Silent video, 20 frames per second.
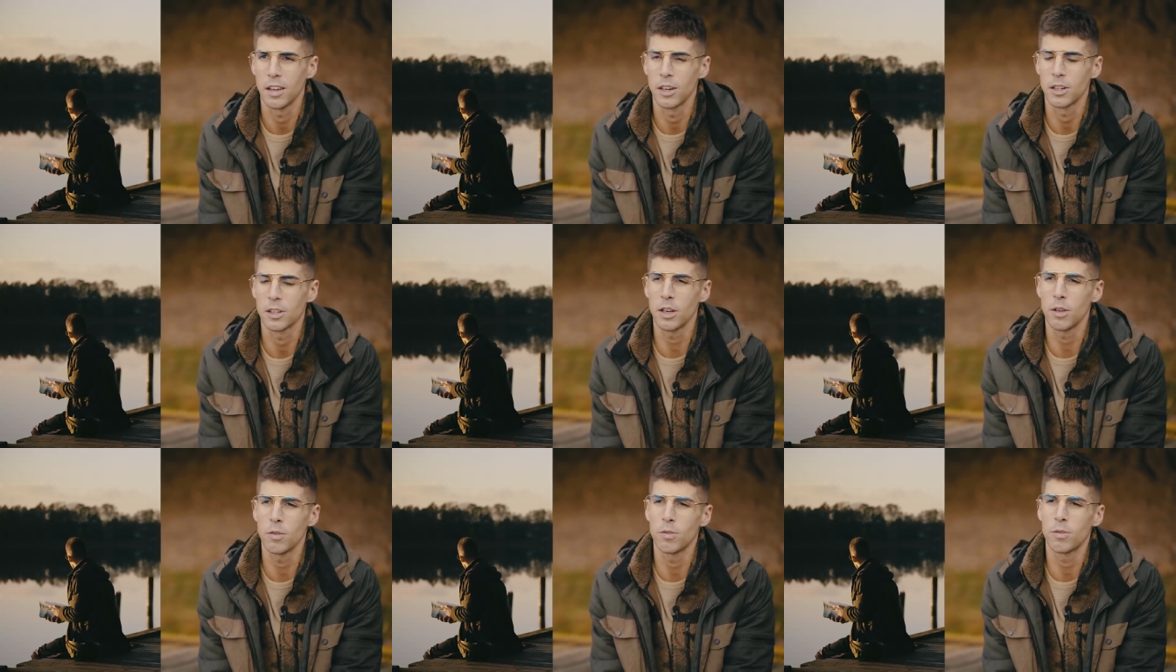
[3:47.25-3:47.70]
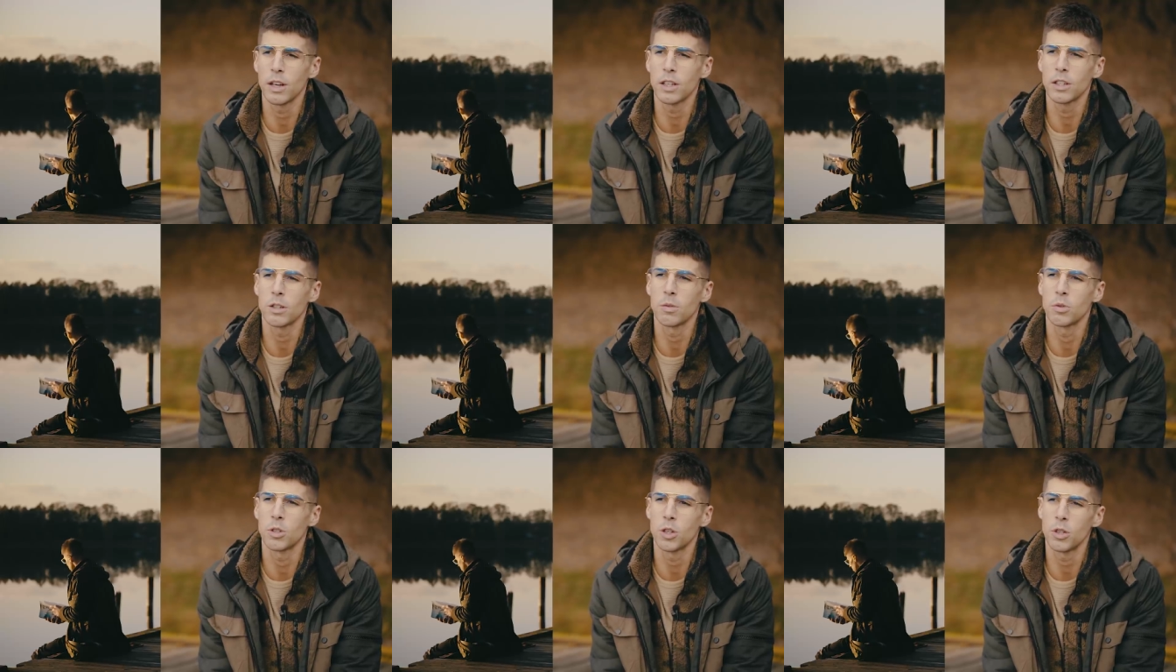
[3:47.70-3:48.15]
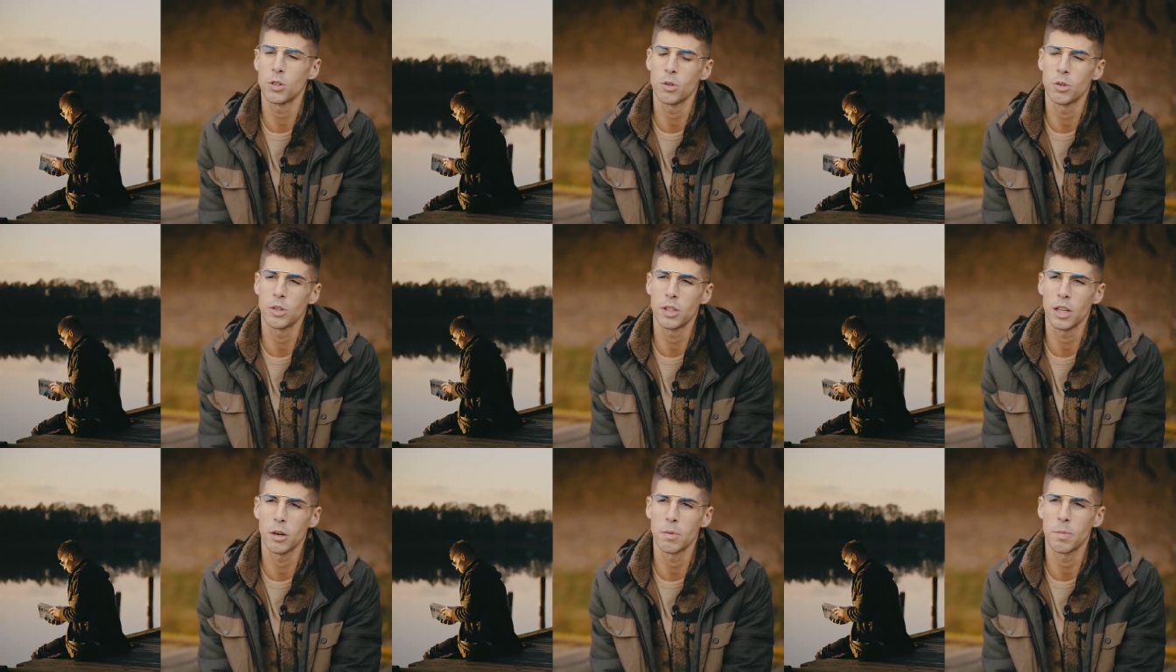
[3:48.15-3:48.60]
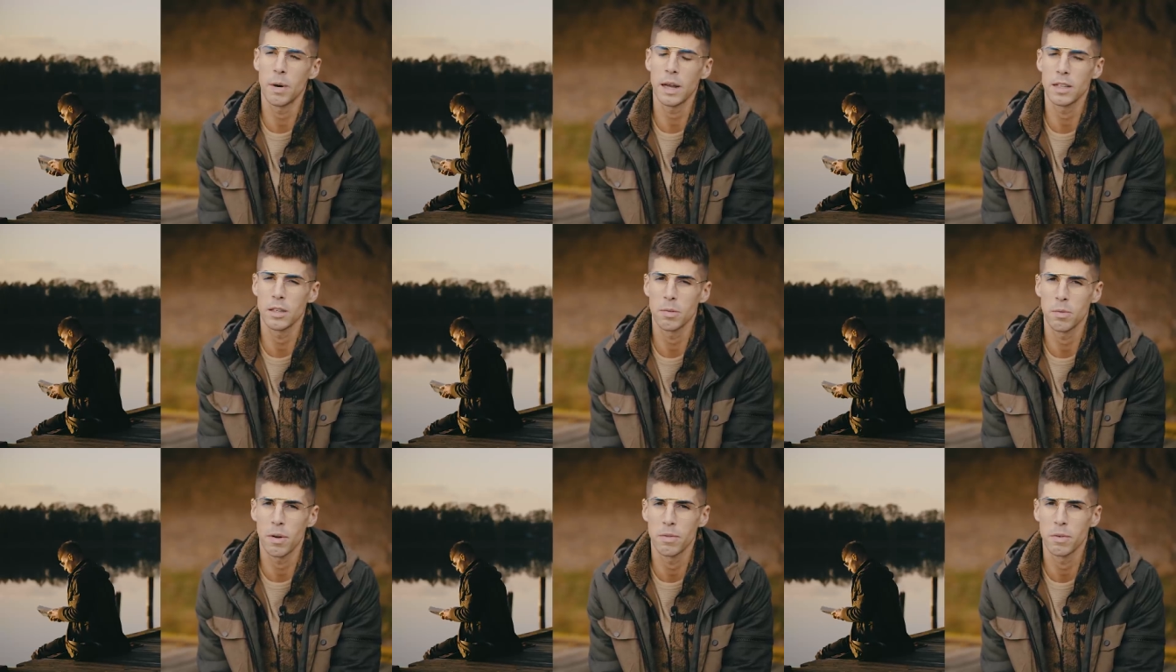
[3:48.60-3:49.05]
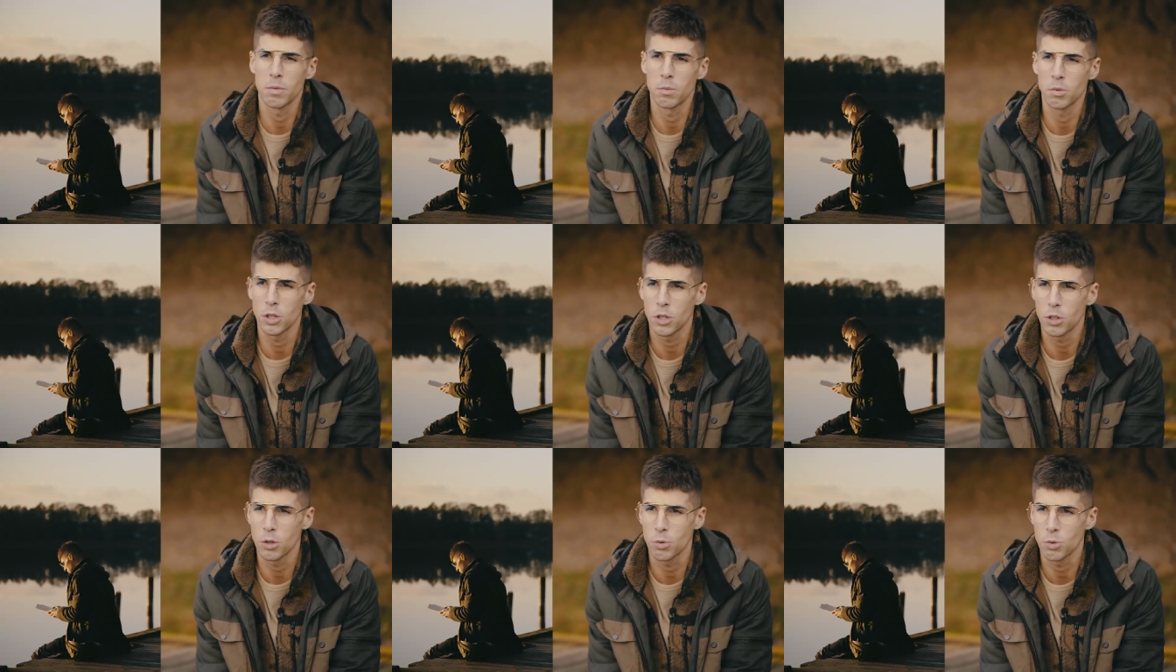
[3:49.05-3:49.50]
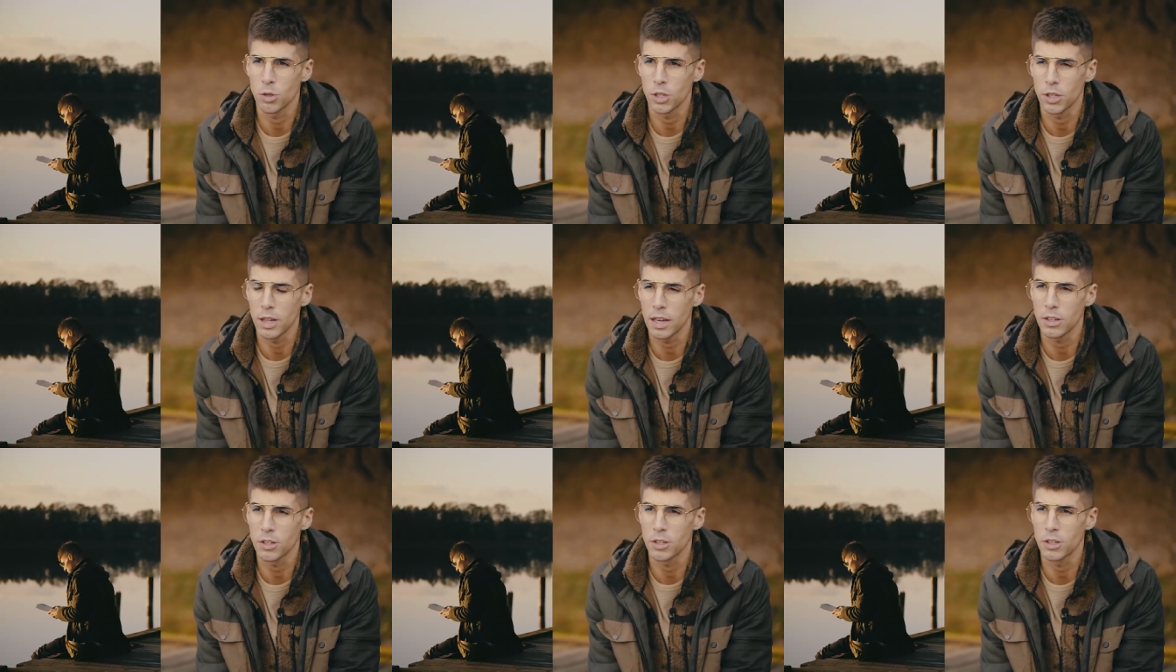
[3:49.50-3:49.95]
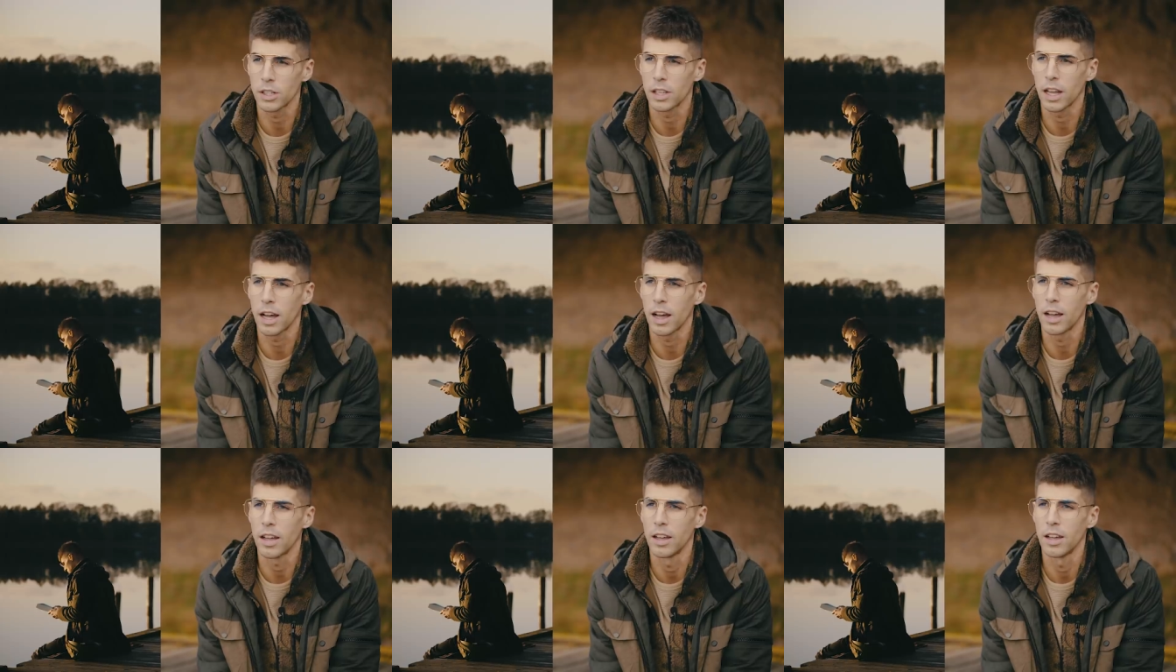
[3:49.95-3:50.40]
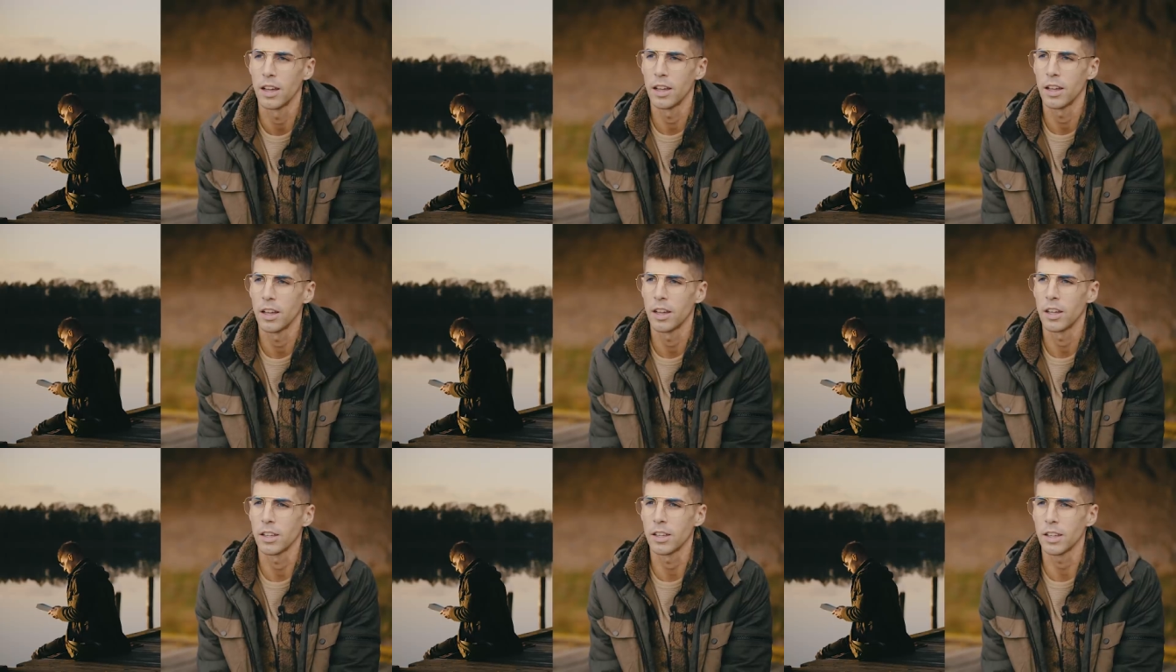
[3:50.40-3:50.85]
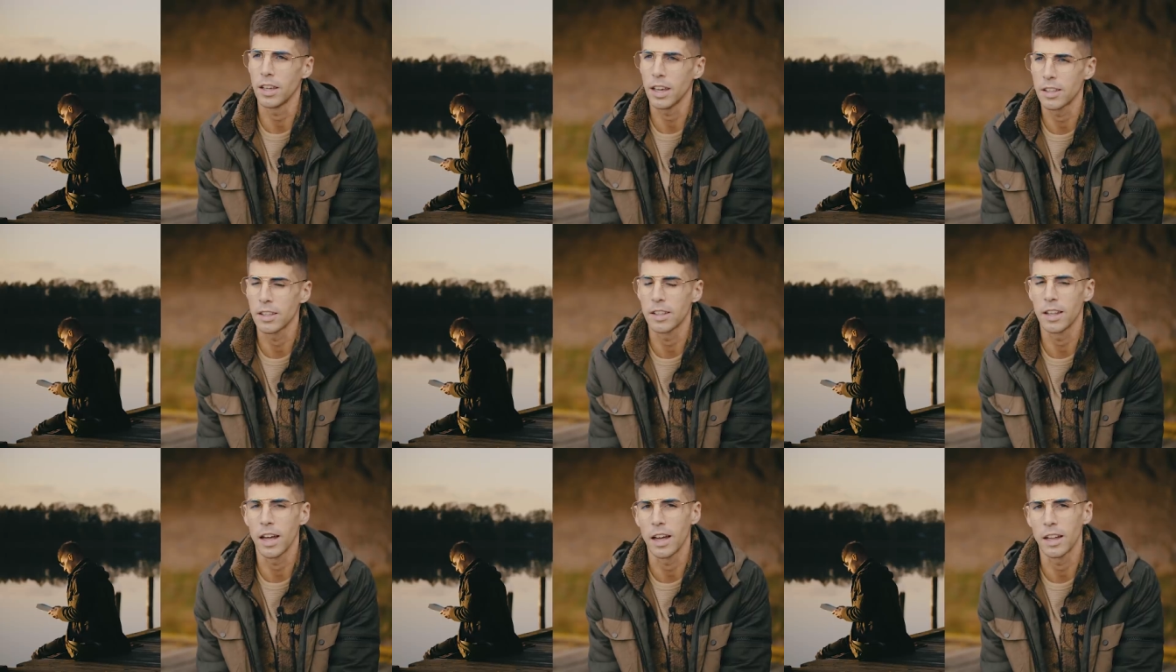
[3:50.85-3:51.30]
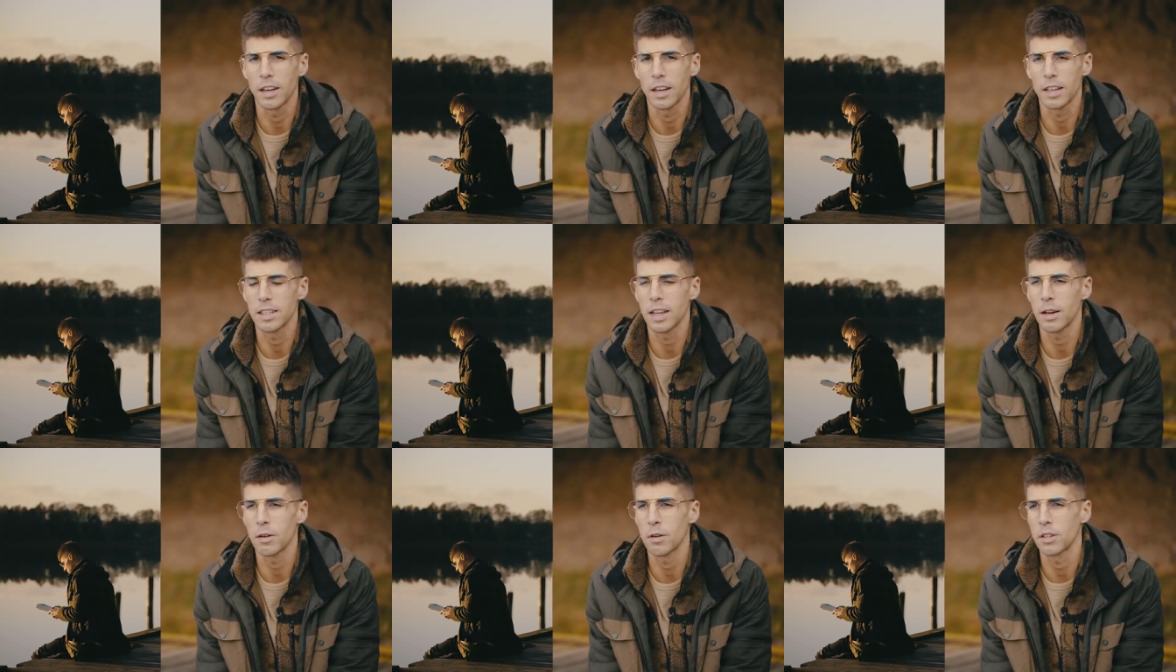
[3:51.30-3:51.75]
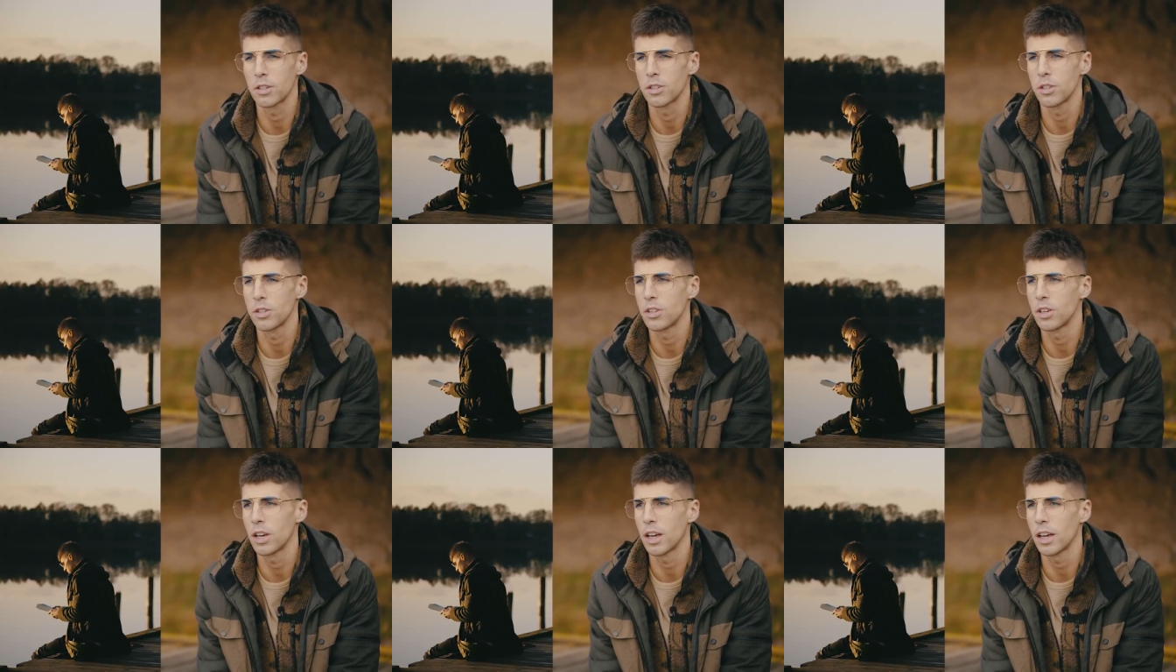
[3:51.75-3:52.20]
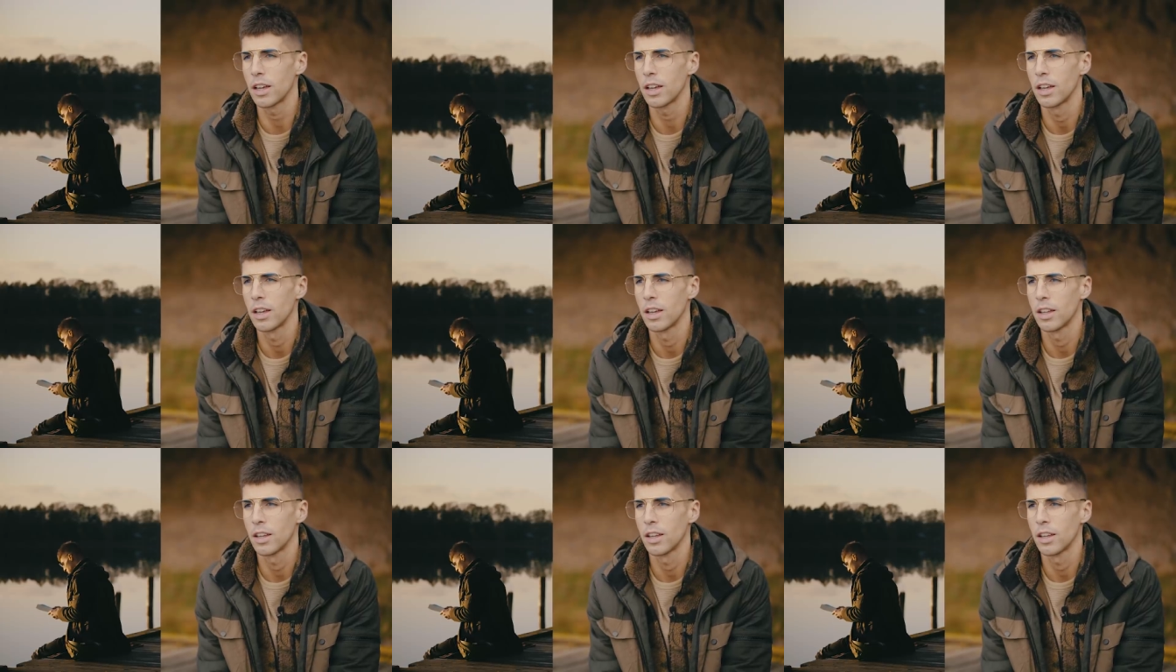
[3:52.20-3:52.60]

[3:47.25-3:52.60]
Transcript: Jeżeli w waszym życiu, i tego bardzo wam bym życzył, przydarzy się ta jedna na całe życie,